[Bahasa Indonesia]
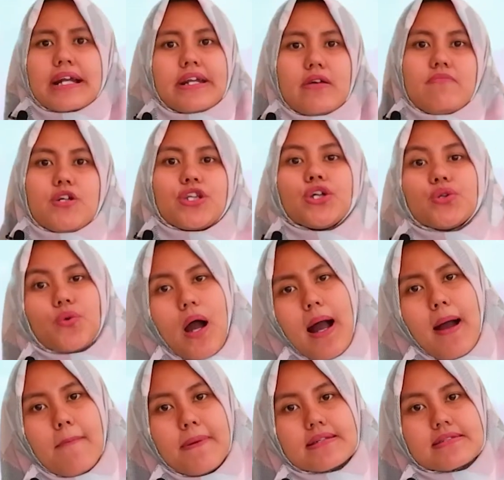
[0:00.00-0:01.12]
debit itu
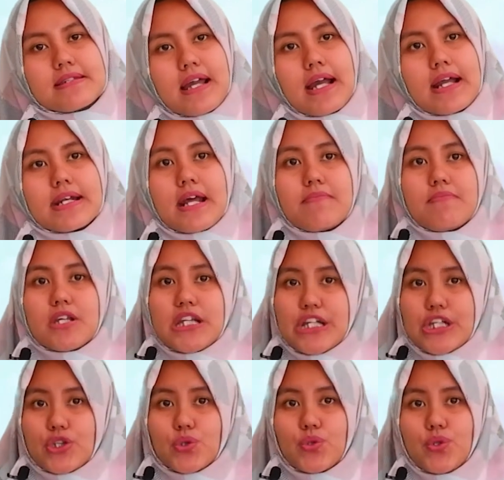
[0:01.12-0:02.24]
apa sih? Debit
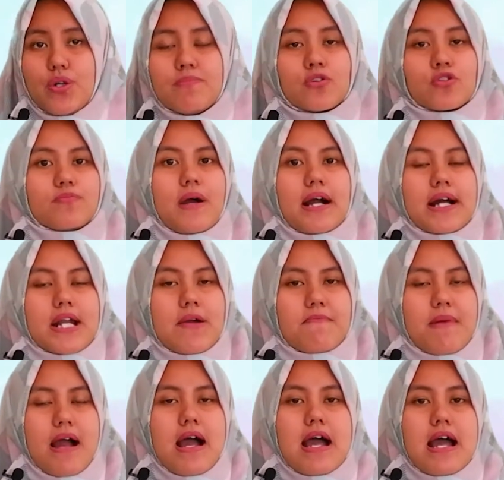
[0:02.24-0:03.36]
itu merupakan
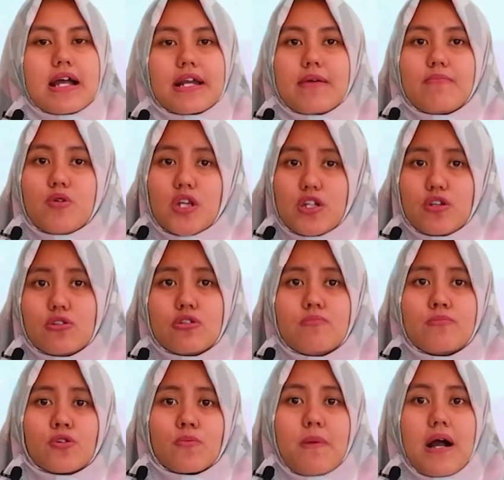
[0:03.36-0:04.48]
apa? Debit itu
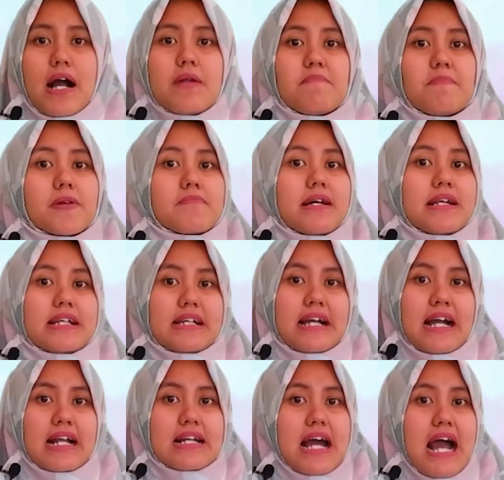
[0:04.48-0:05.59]
merupakan
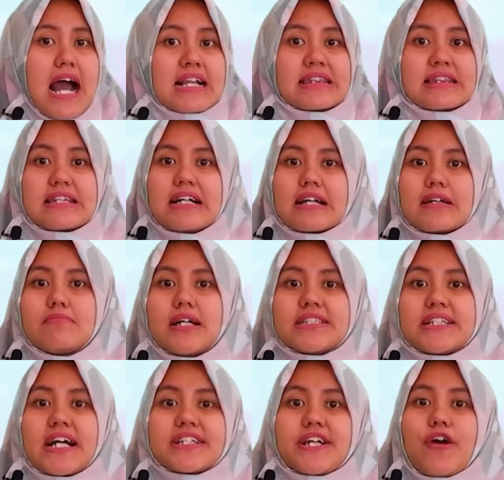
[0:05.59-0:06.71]
perbandingan antara
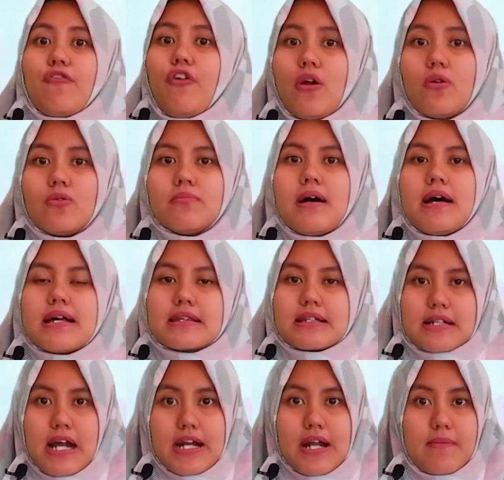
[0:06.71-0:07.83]
banyaknya volume
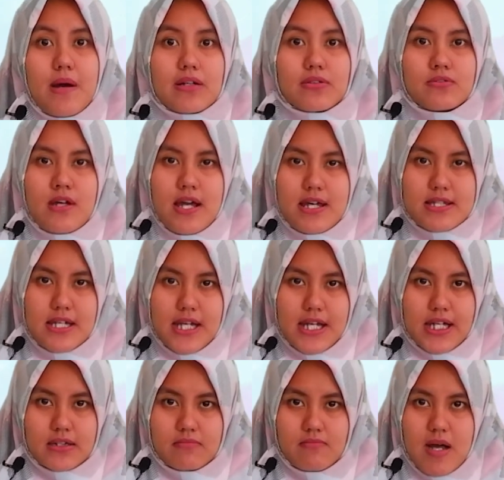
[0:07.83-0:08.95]
terhadap waktu.
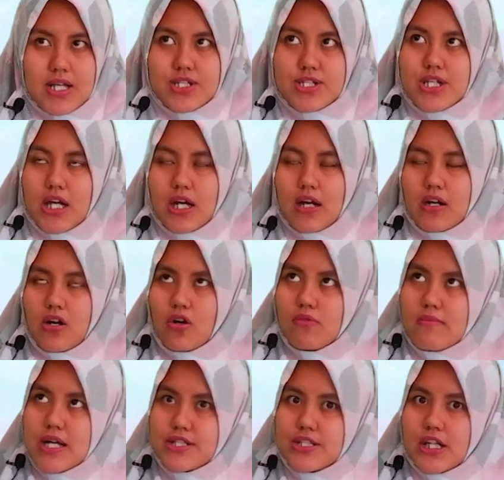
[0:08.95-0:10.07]
Jadi ingat banjir, kalau
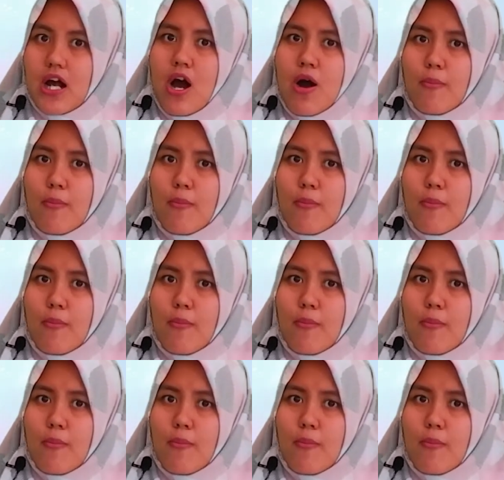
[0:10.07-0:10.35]
banjir